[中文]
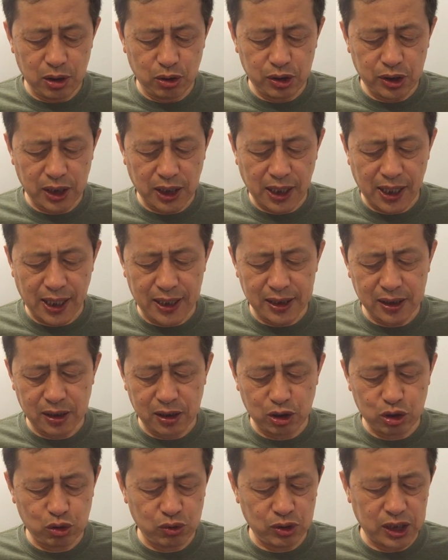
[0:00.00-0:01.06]
学的孩子
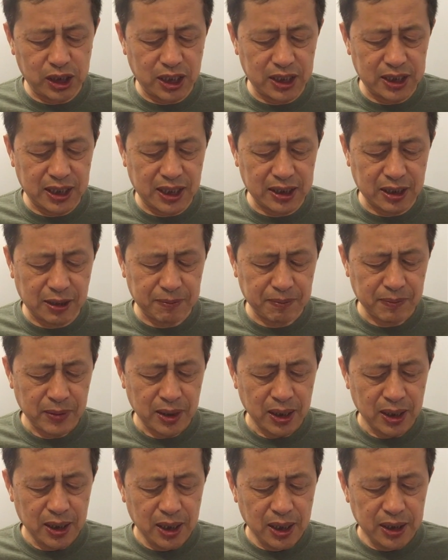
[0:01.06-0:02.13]
和送行的家长。
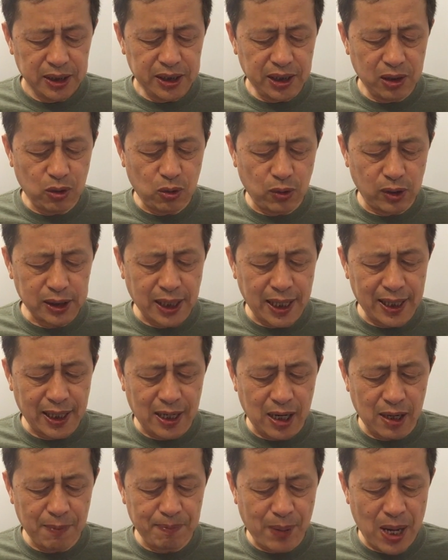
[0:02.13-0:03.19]
仅国泰
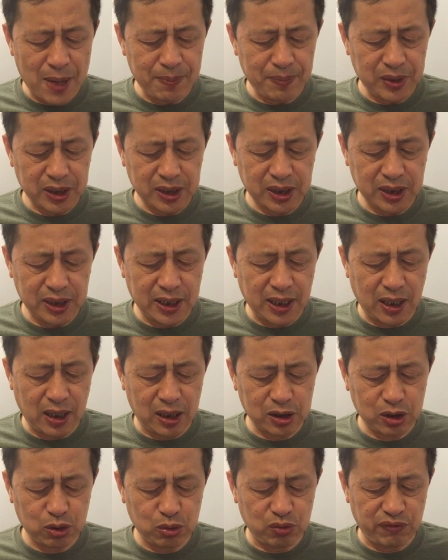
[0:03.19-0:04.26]
航班11点
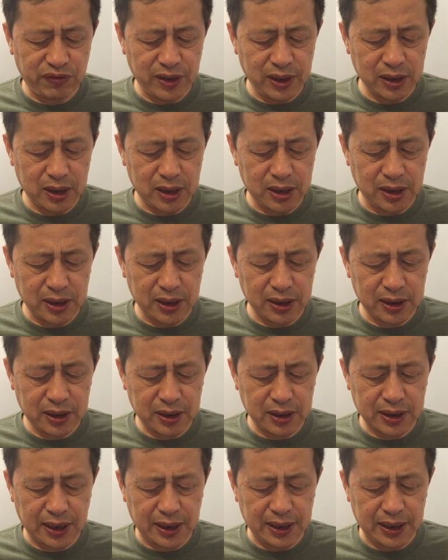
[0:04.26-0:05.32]
25分和
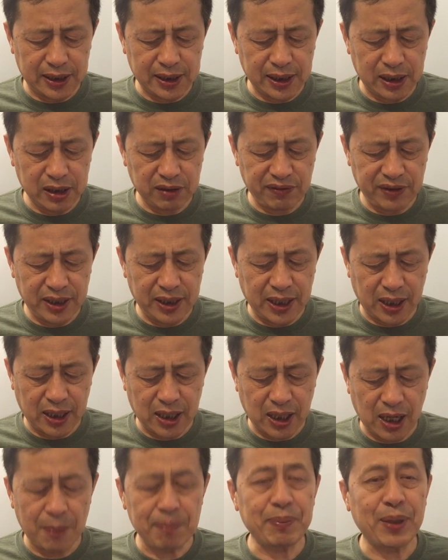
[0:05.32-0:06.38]
13点30分两
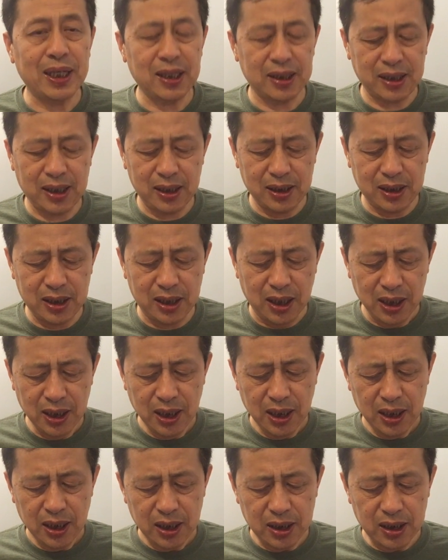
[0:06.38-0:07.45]
个航班的乘客
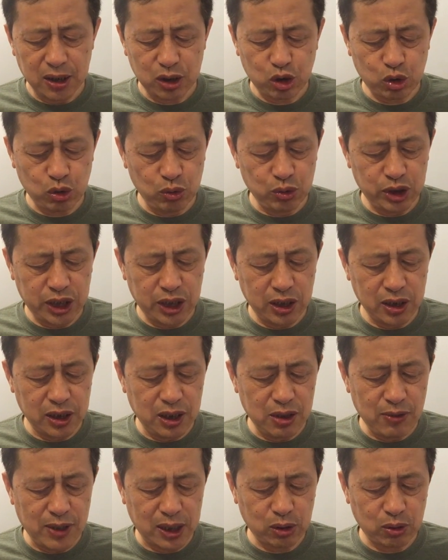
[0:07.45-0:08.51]
和送行
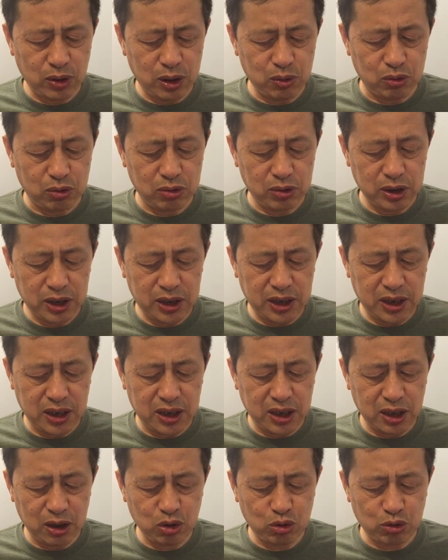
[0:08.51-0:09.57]
人员队伍
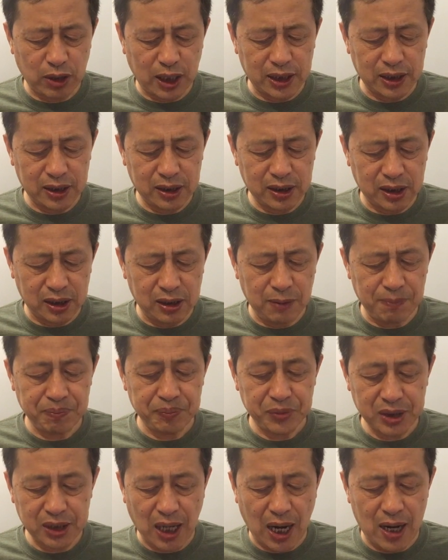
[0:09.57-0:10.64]
几经转折。
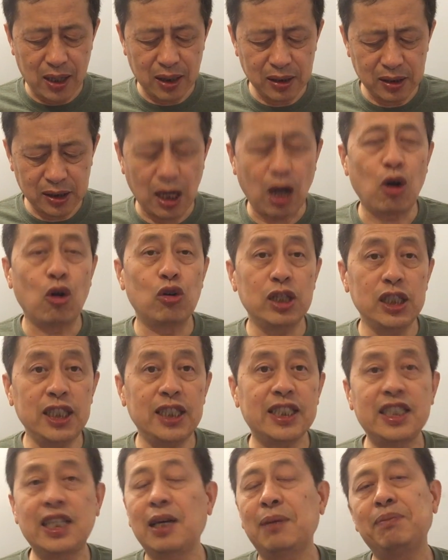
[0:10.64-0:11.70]
长超
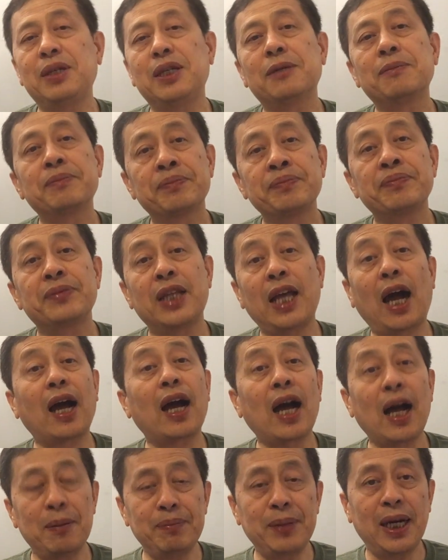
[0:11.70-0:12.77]
1000米，两
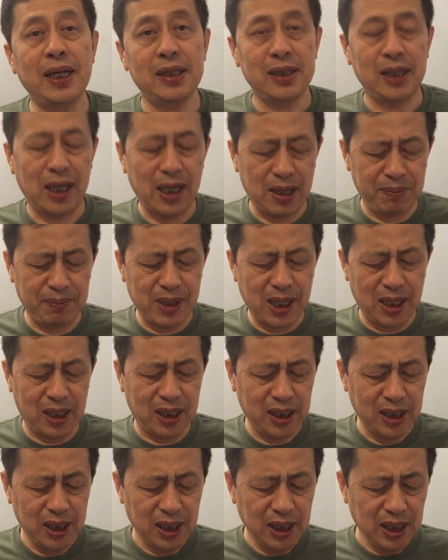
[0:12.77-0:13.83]
个航班啊！